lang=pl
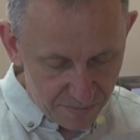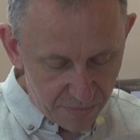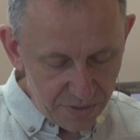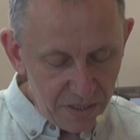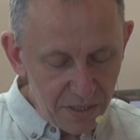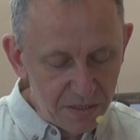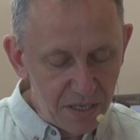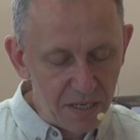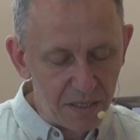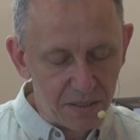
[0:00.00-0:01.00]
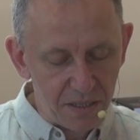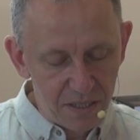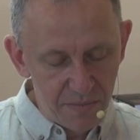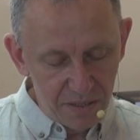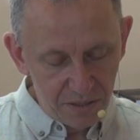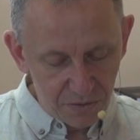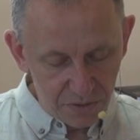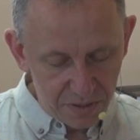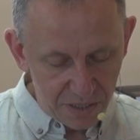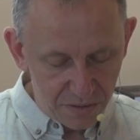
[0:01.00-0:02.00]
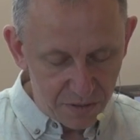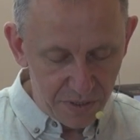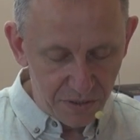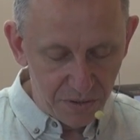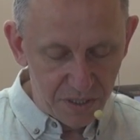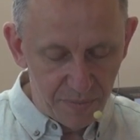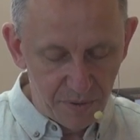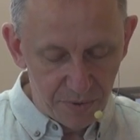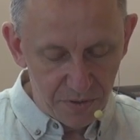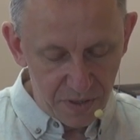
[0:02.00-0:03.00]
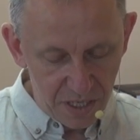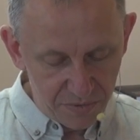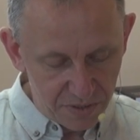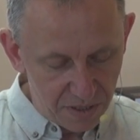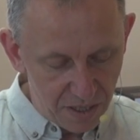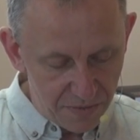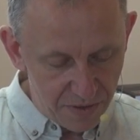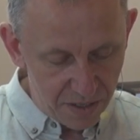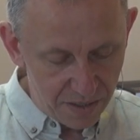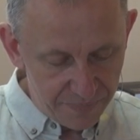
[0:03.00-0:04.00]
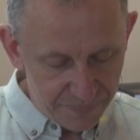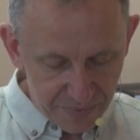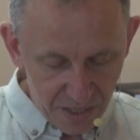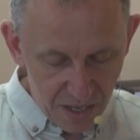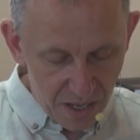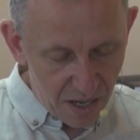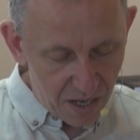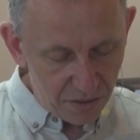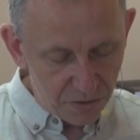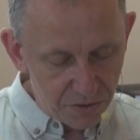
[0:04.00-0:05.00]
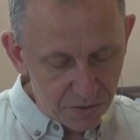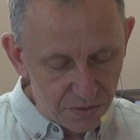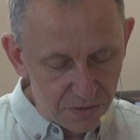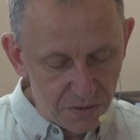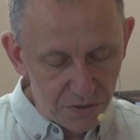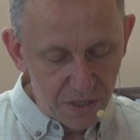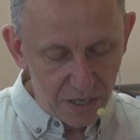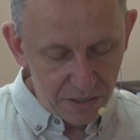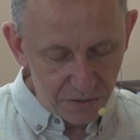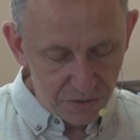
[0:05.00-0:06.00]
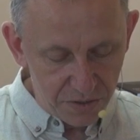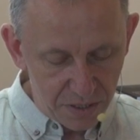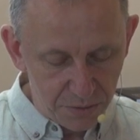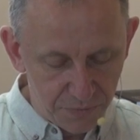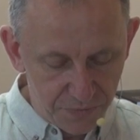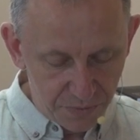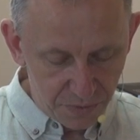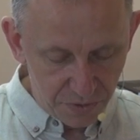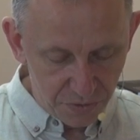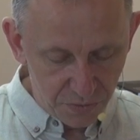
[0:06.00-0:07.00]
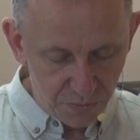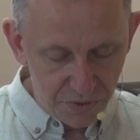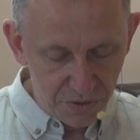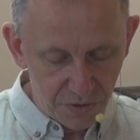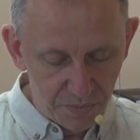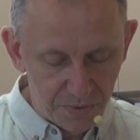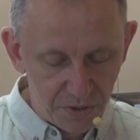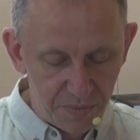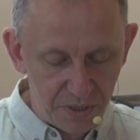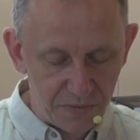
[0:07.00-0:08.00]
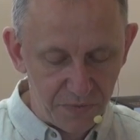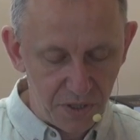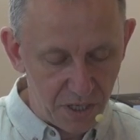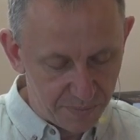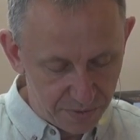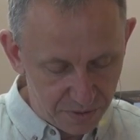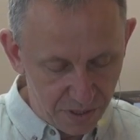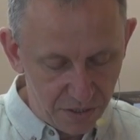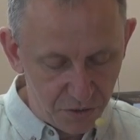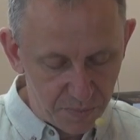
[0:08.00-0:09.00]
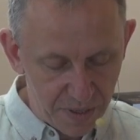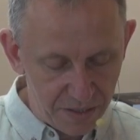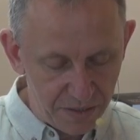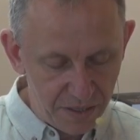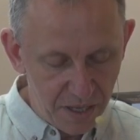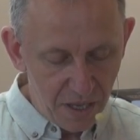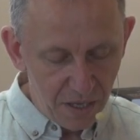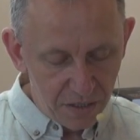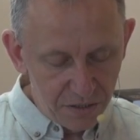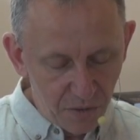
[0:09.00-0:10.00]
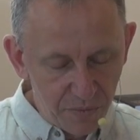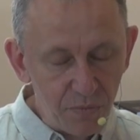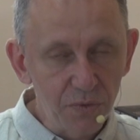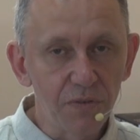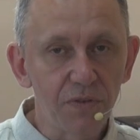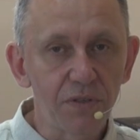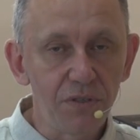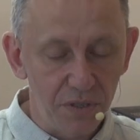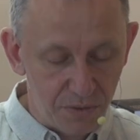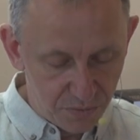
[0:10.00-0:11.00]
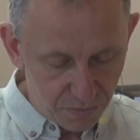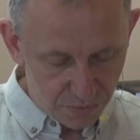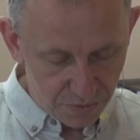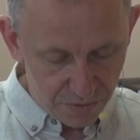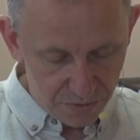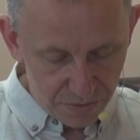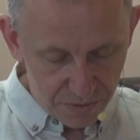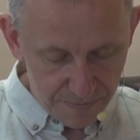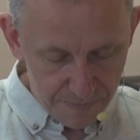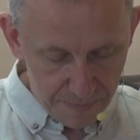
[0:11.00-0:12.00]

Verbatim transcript: Mam inne zdanie na ten temat i korzystając z metody zaproponowanej przez Lelewela, ale odchodząc dość daleko od czasów, w których doszukuje się on podobieństw w dziejach Polski i Hiszpanii, chciałbym udowodnić jego słuszność.